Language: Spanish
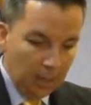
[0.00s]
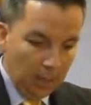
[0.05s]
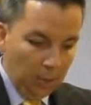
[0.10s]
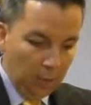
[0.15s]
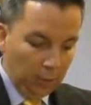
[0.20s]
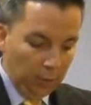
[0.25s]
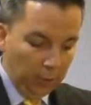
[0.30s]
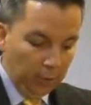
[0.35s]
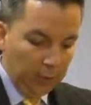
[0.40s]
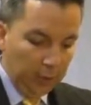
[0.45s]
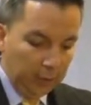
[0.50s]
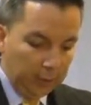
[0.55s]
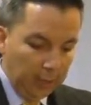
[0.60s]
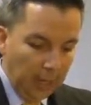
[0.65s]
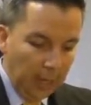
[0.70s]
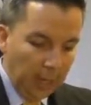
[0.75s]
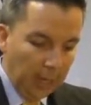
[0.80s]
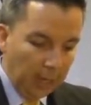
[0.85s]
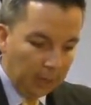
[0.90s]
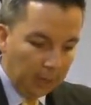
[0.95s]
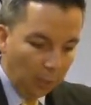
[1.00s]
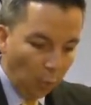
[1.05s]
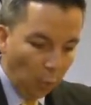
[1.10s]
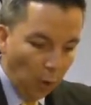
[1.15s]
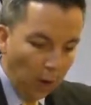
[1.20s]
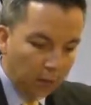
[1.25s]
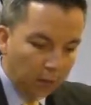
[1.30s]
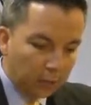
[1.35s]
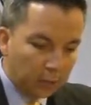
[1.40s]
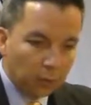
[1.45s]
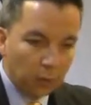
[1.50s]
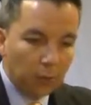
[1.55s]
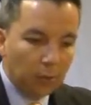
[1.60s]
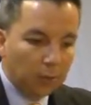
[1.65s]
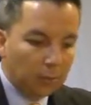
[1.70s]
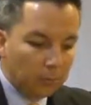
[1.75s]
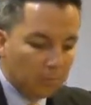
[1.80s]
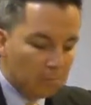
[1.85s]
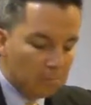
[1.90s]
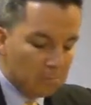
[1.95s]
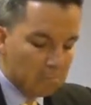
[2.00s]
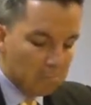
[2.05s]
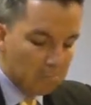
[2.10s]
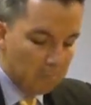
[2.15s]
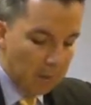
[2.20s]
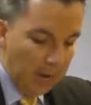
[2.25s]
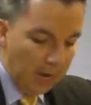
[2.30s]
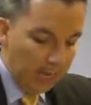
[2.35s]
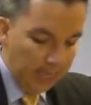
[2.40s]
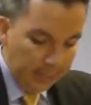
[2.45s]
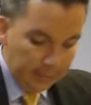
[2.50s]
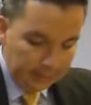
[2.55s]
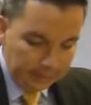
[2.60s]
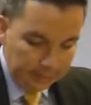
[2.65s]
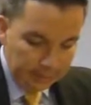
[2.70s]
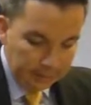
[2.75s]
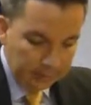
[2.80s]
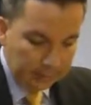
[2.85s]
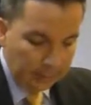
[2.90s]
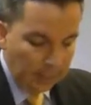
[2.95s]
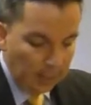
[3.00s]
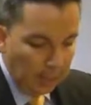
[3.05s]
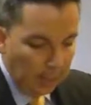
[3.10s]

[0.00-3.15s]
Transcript: Entonces, ¿cuáles son varias